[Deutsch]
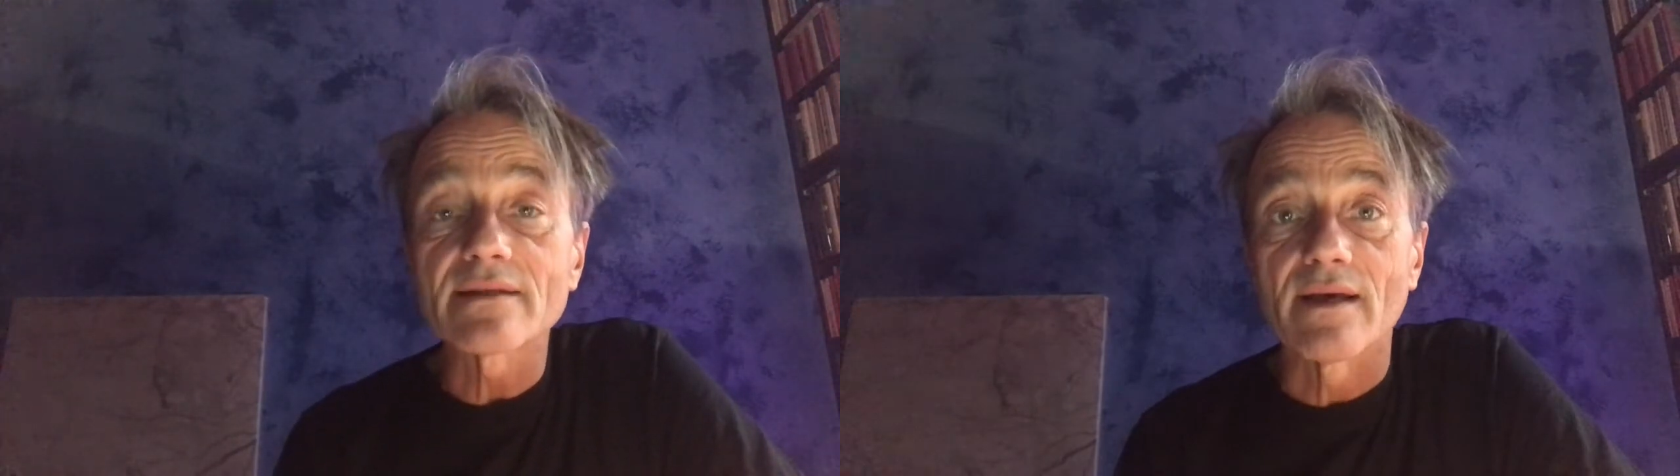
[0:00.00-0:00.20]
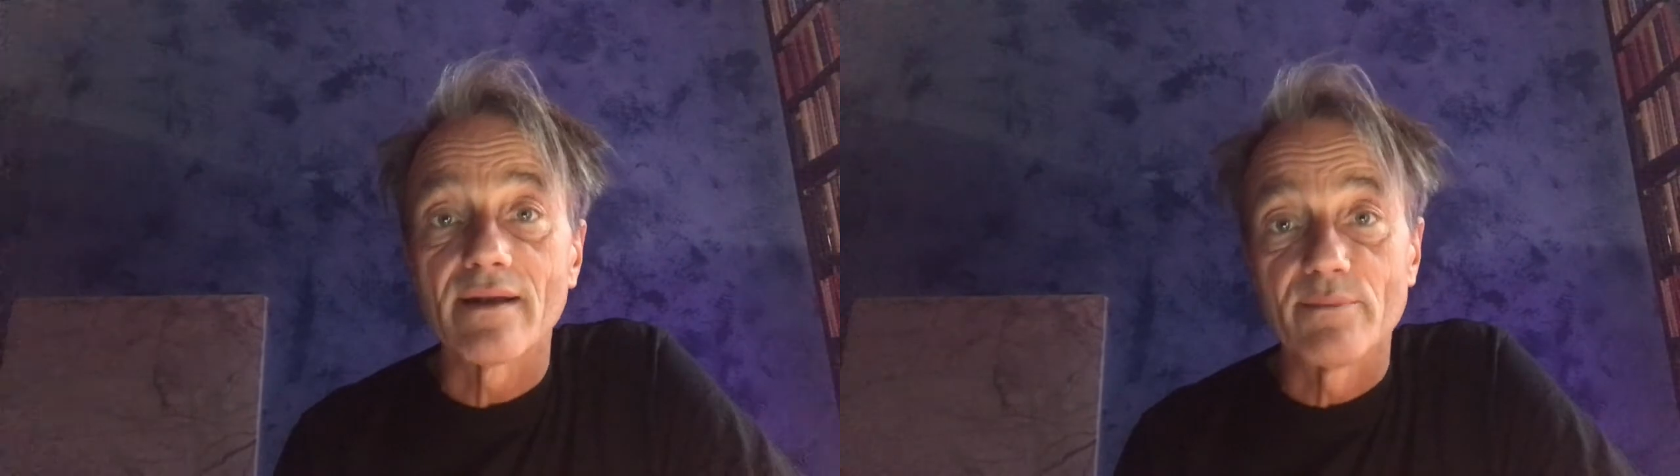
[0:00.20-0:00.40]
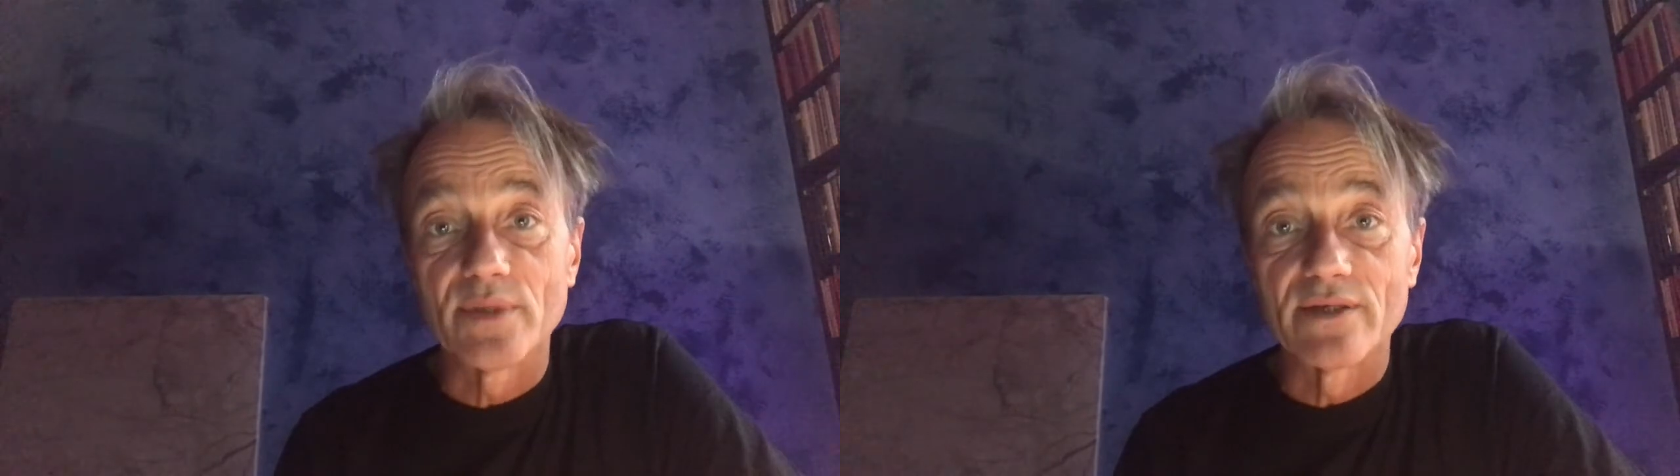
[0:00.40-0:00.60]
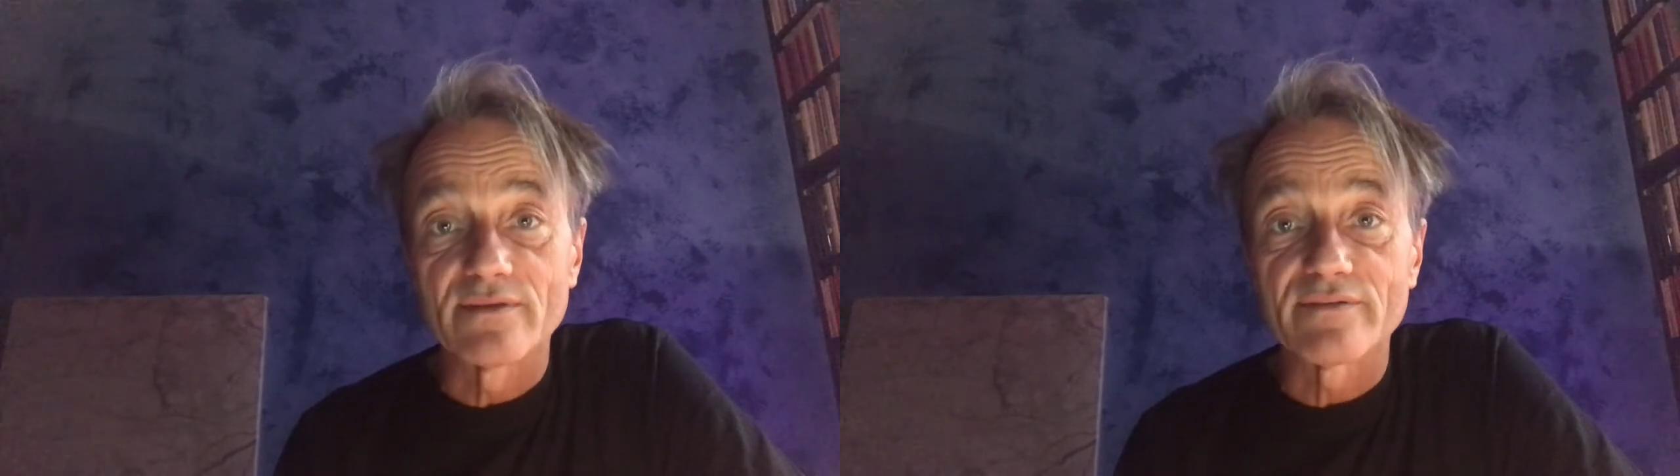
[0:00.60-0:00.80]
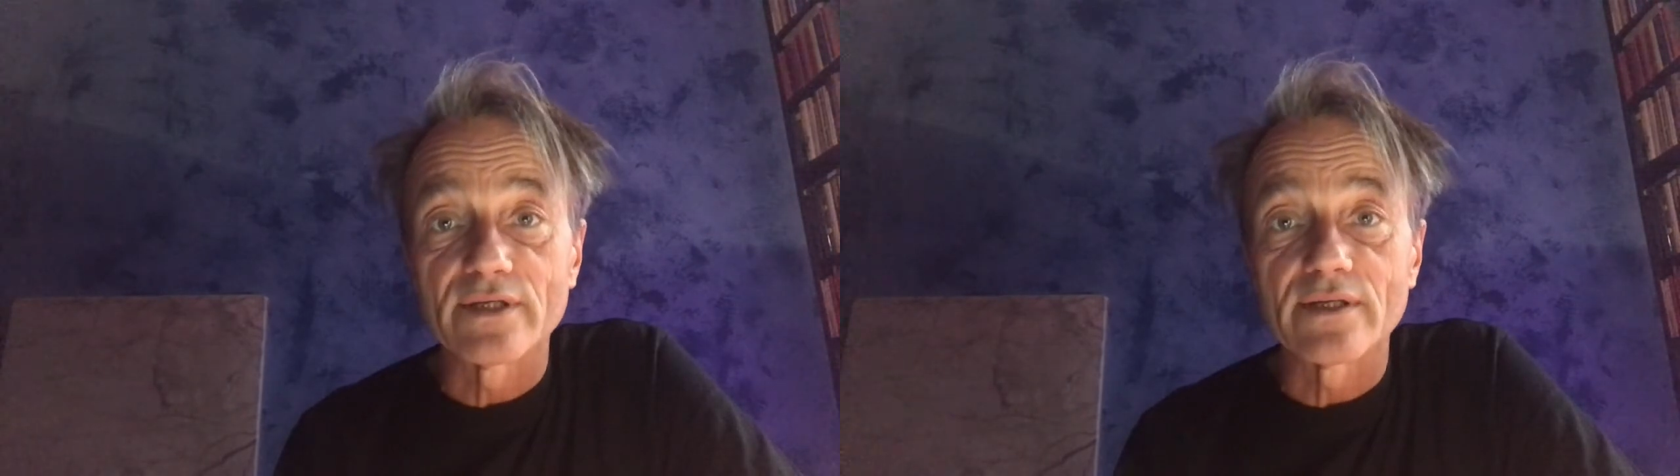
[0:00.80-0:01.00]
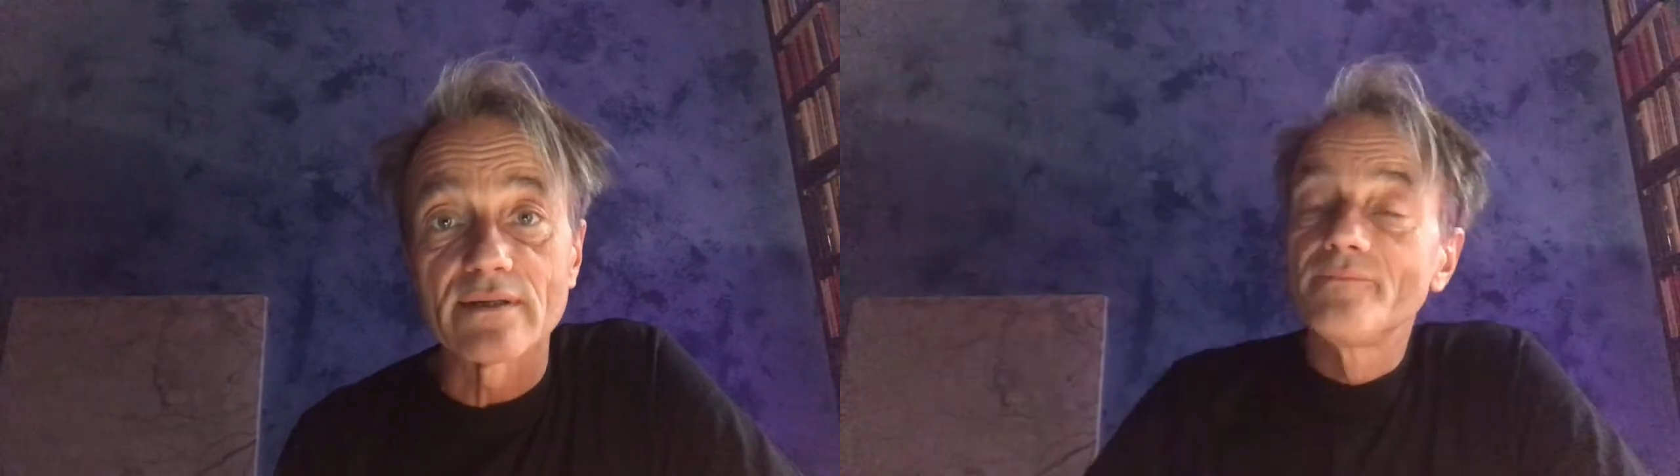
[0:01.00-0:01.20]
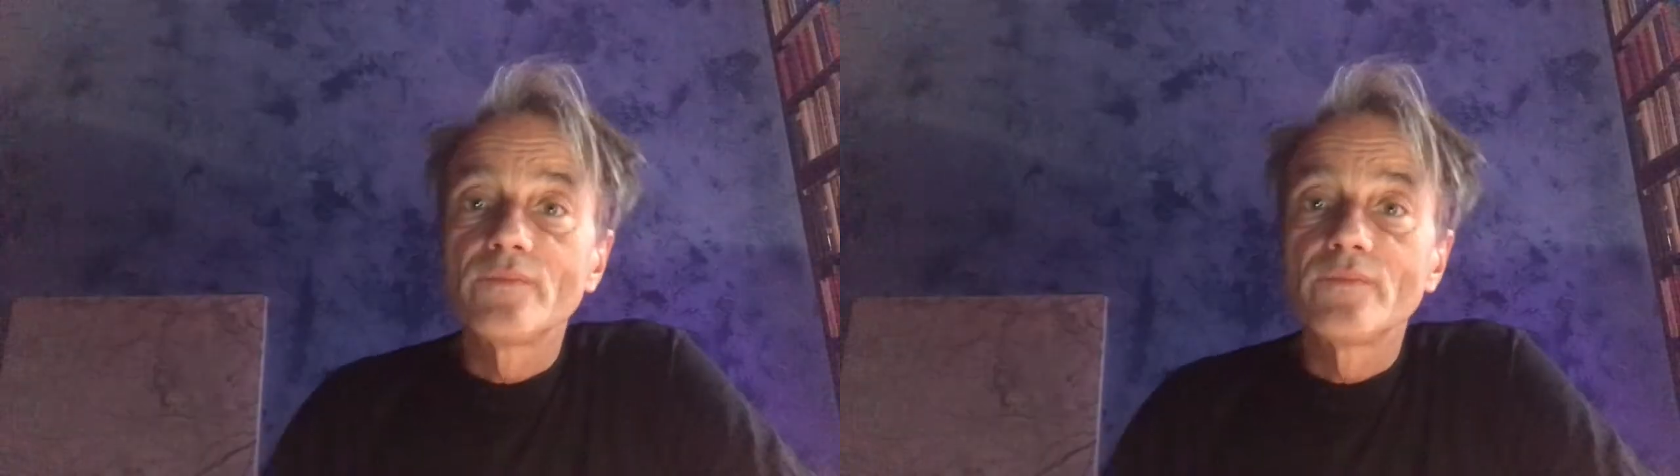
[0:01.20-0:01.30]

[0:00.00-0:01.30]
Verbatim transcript: alarmierend findet.